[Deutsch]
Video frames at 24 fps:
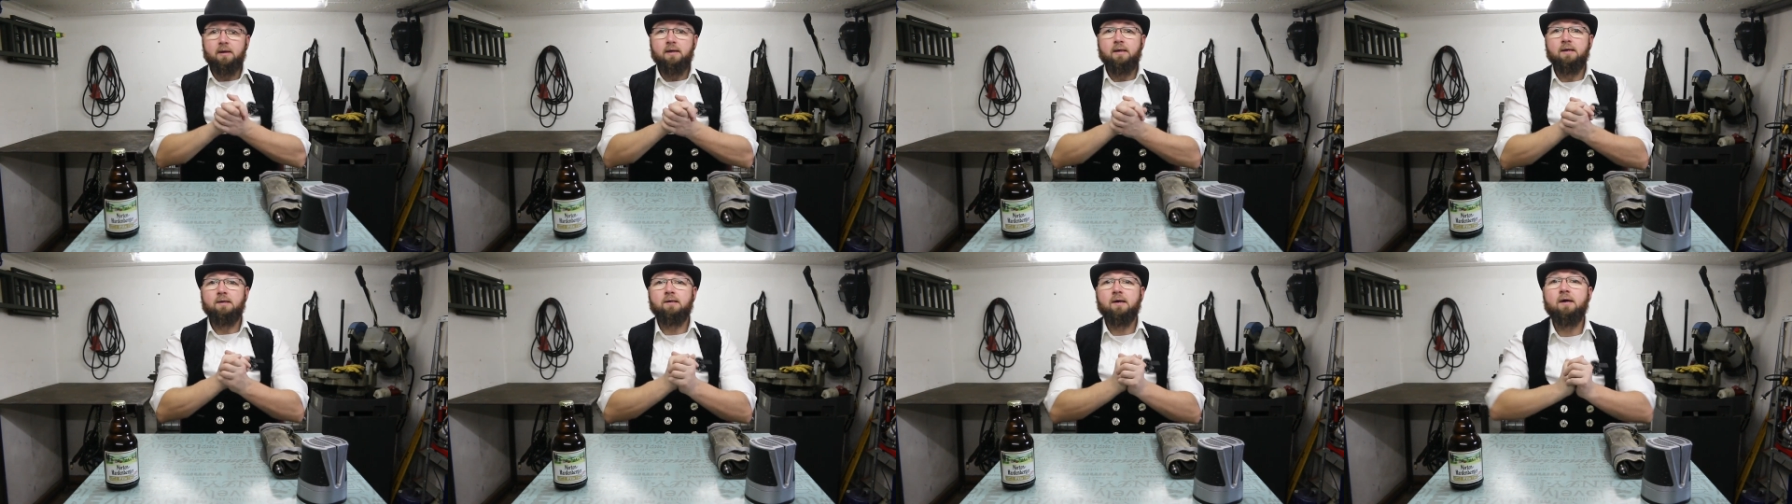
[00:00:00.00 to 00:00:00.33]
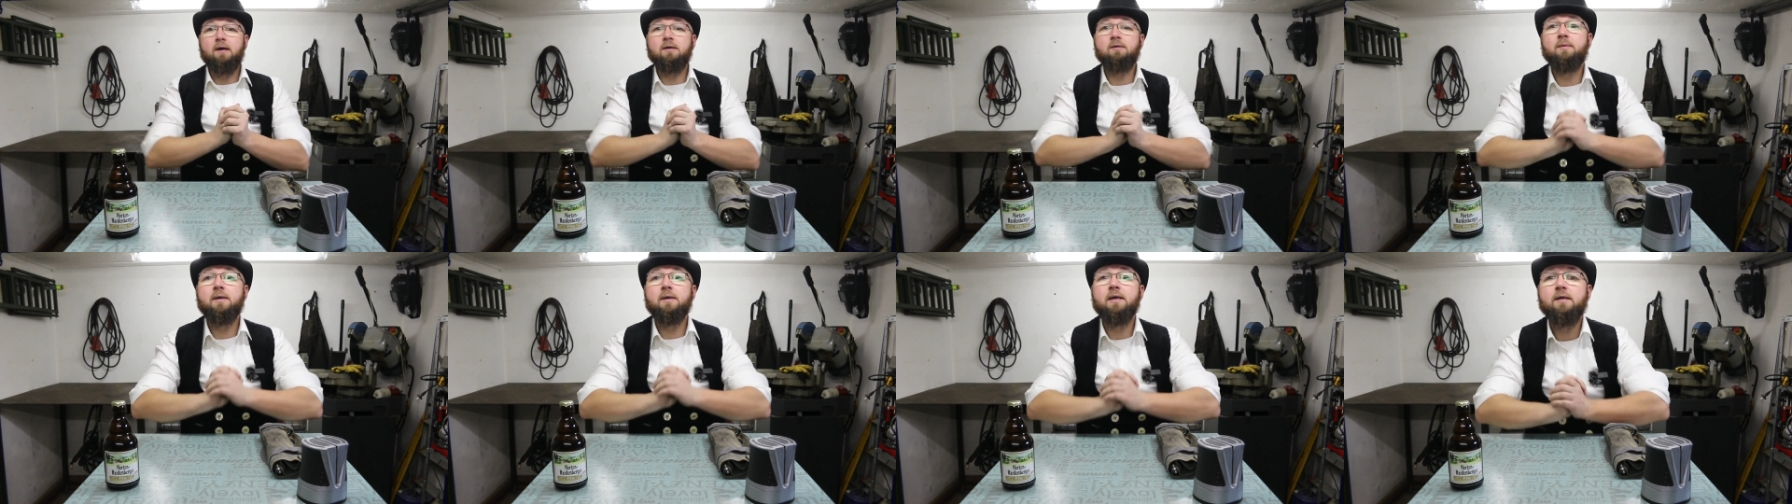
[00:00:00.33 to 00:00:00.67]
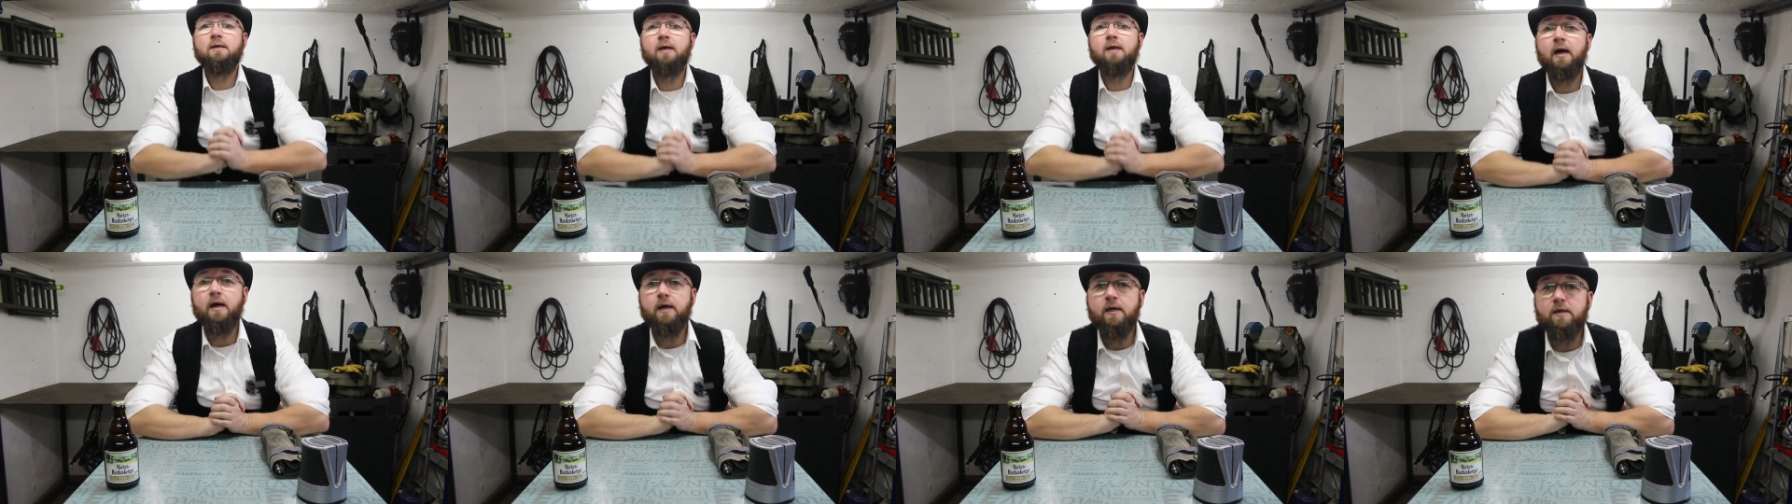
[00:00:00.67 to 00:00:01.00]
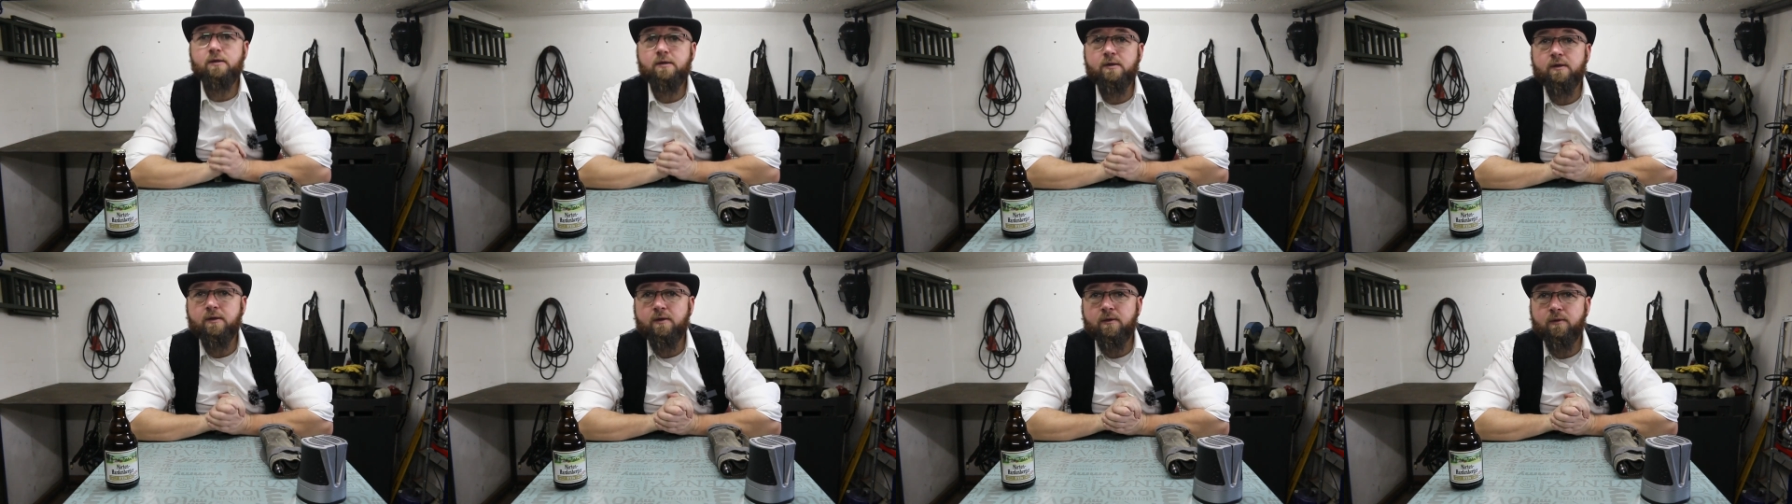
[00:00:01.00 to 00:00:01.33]
Jetzt habe ich mir gedacht,
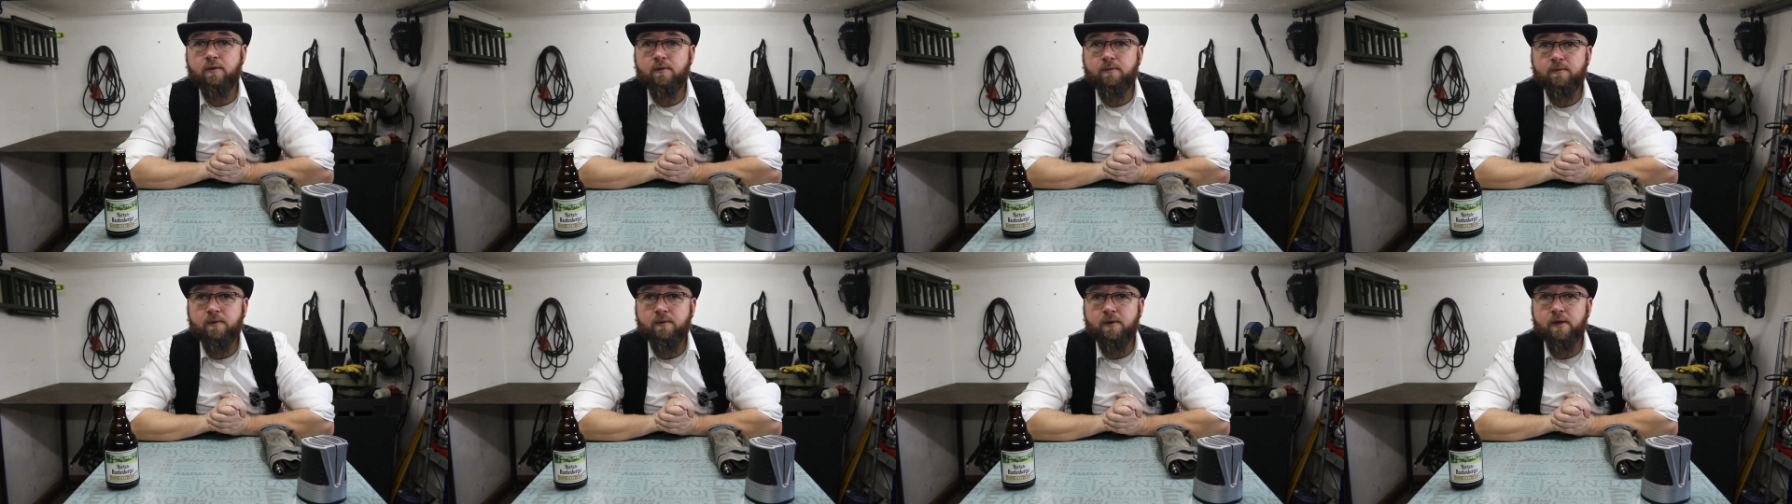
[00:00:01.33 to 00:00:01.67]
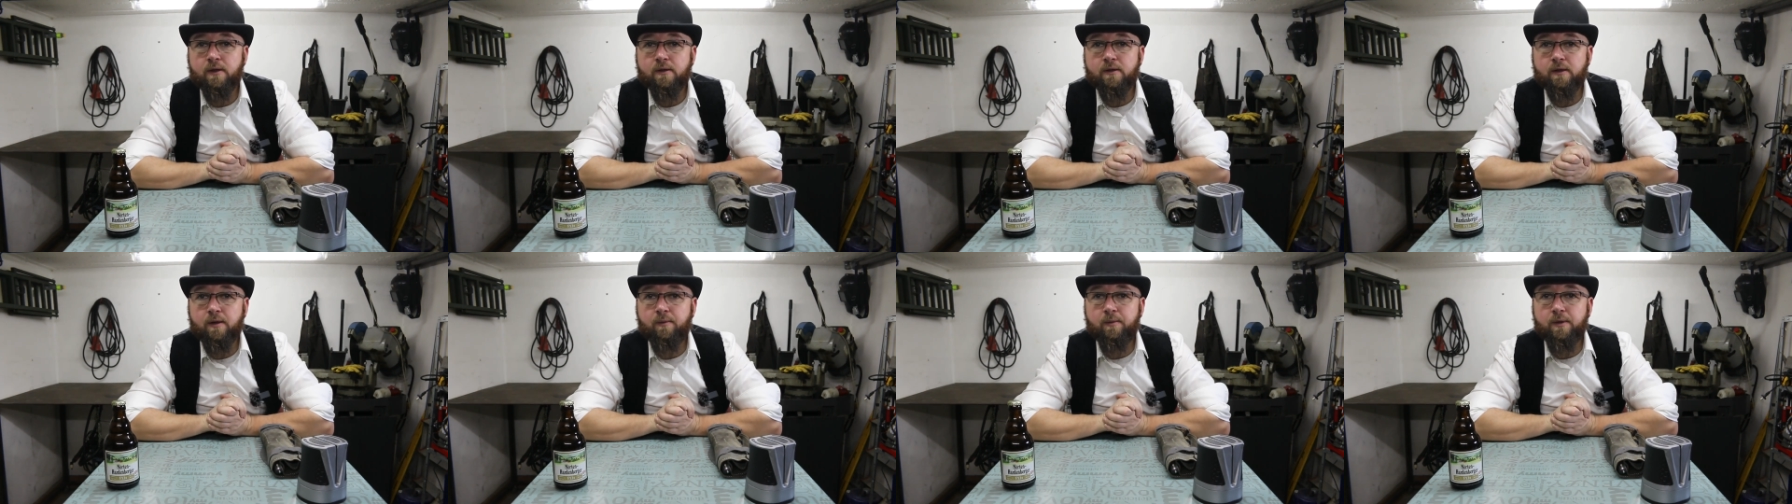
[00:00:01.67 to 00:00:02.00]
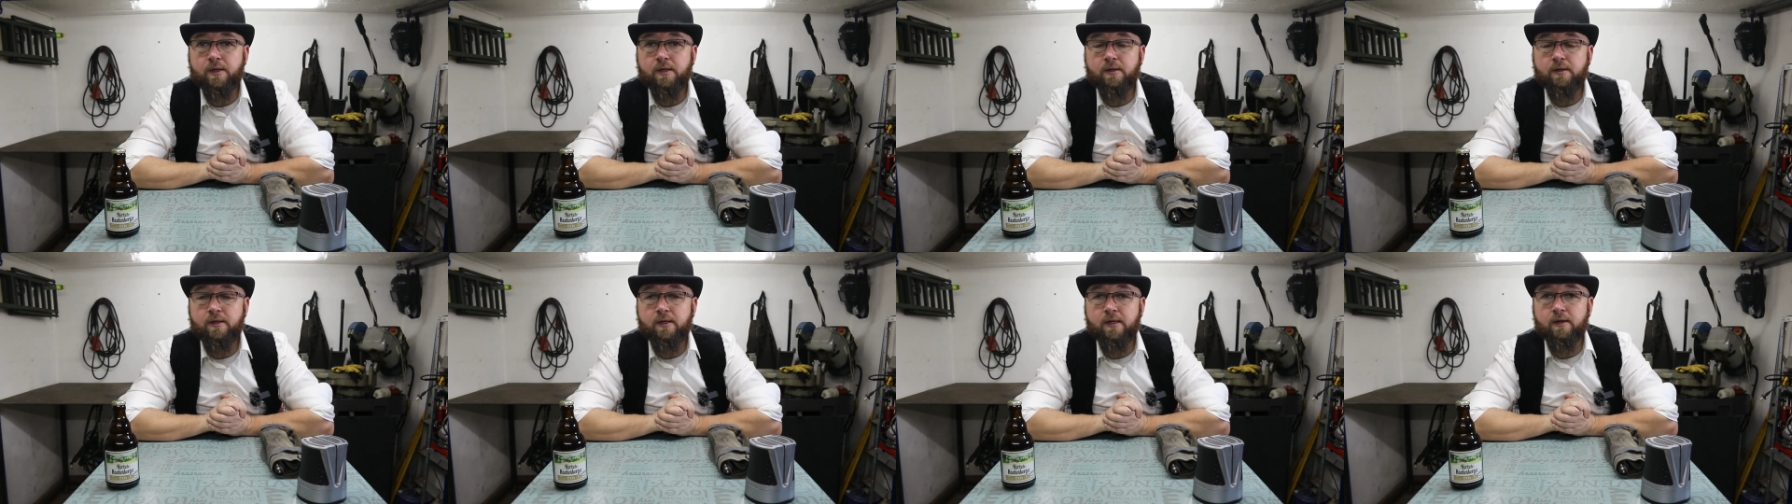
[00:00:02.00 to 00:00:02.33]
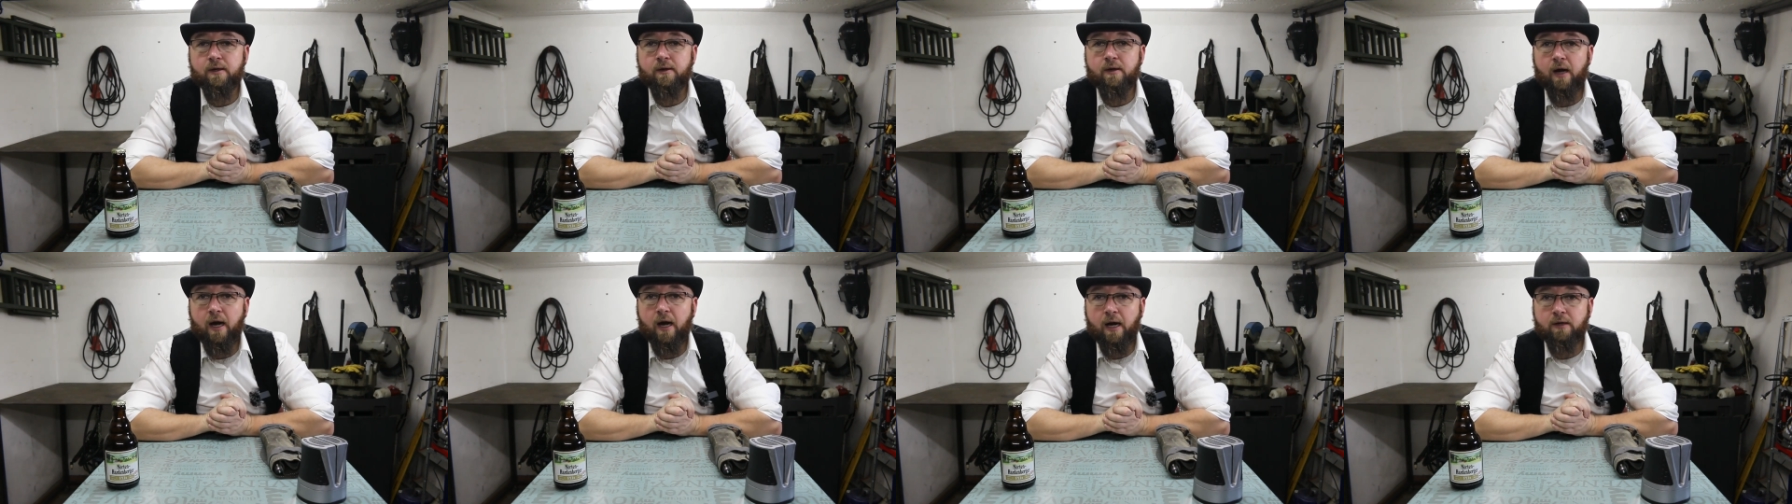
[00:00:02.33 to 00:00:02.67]
damit ich nicht
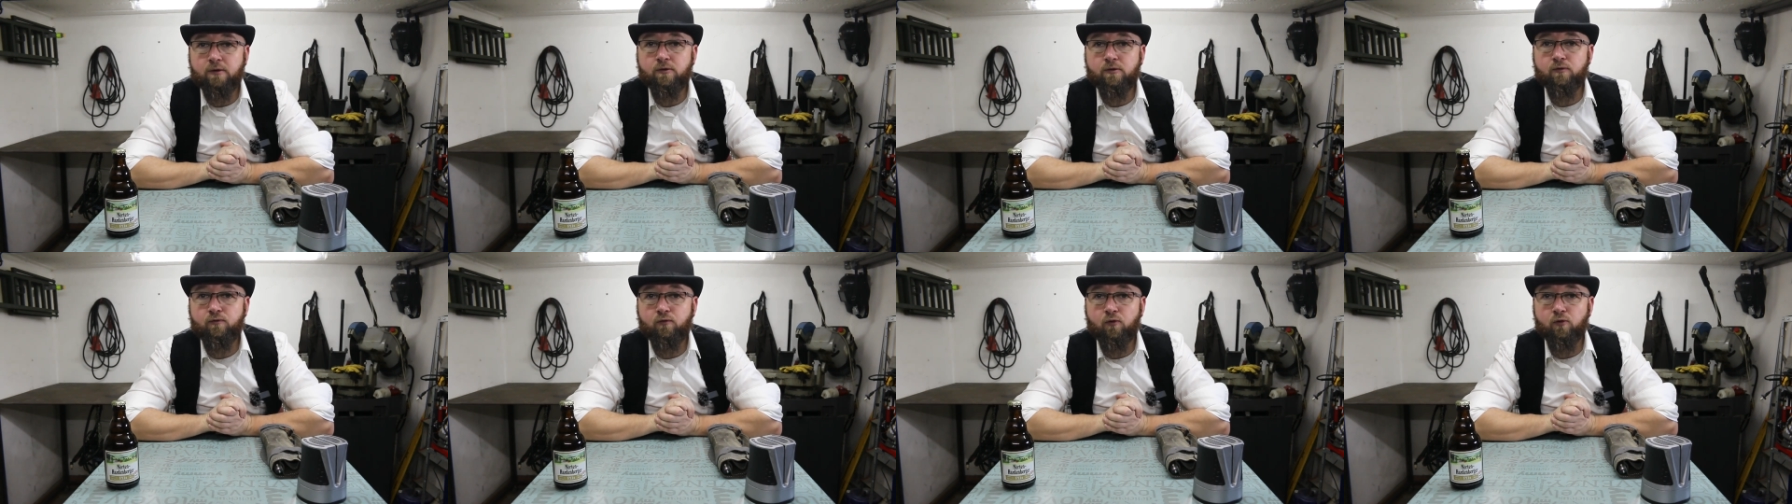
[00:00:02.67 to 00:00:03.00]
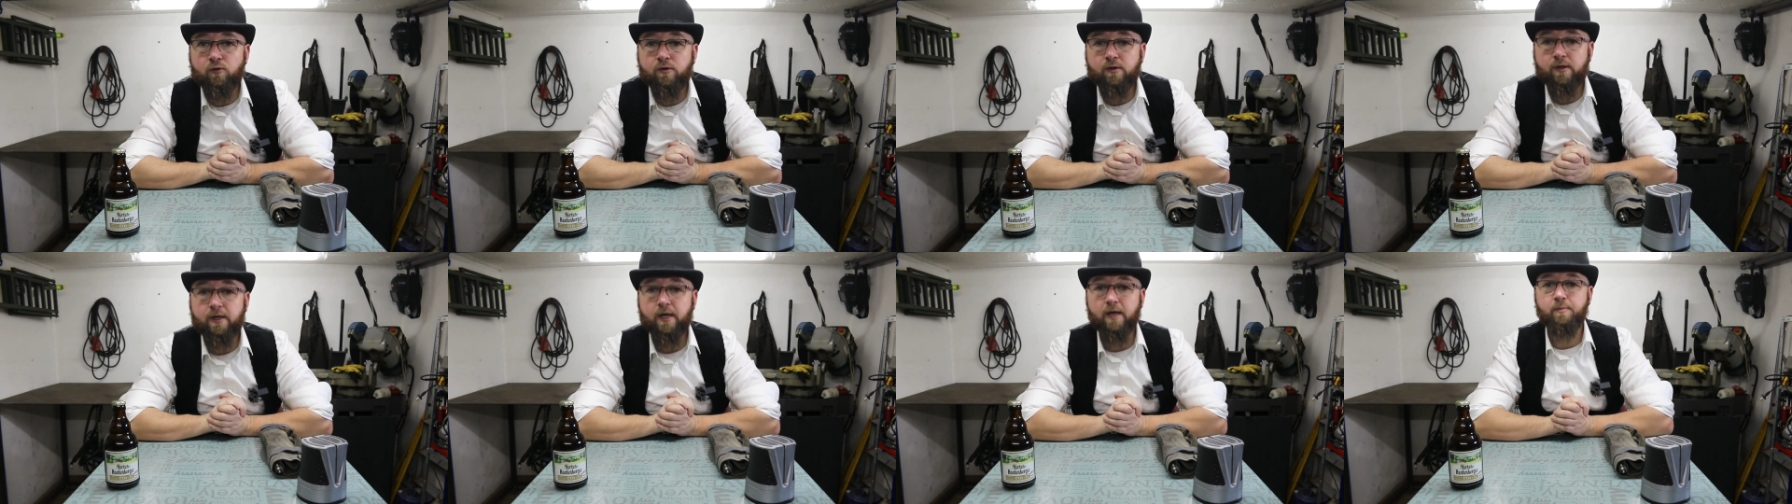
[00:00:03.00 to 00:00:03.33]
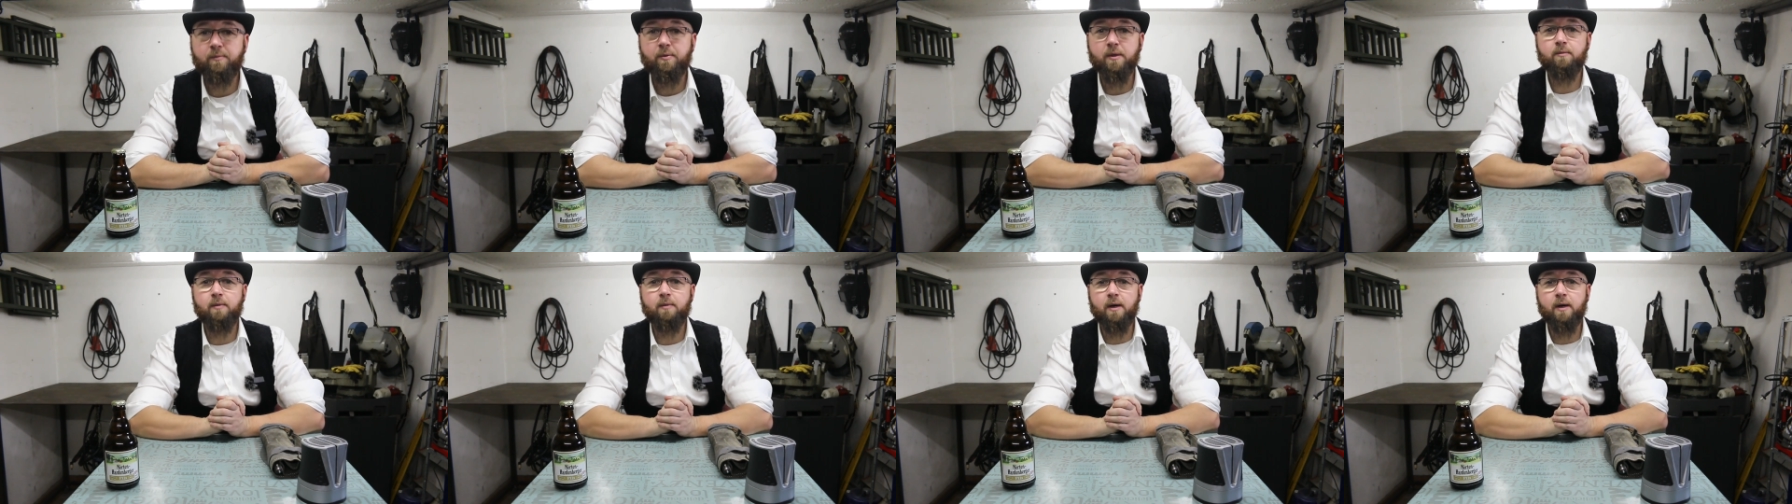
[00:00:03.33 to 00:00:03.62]
allzu frustriert bin,